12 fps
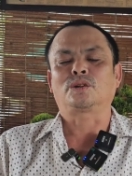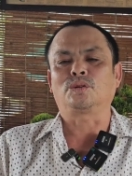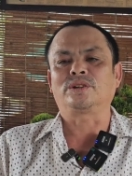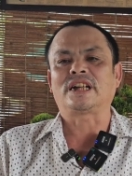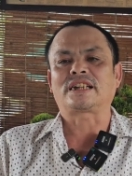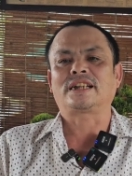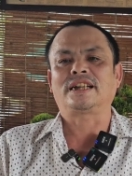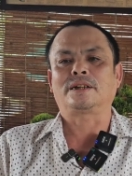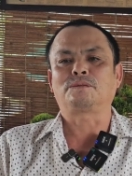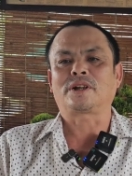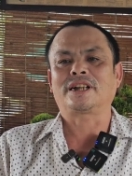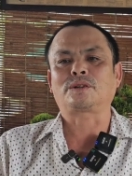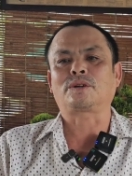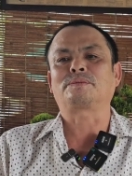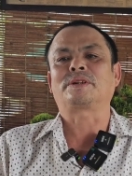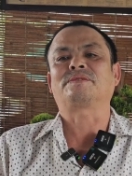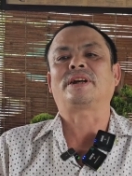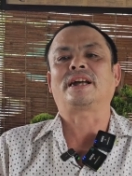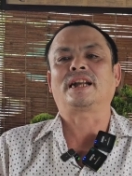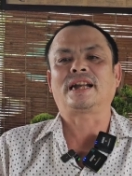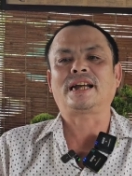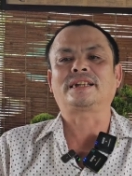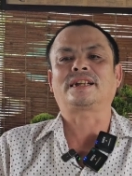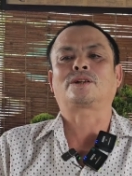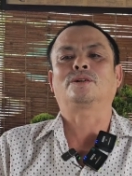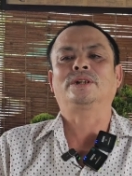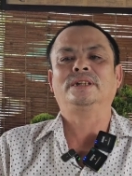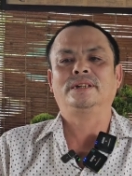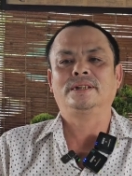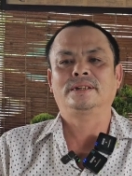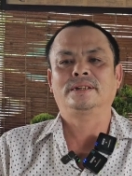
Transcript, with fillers: chủ nhật hay là một hai tuần mình về lại nhà cô ấy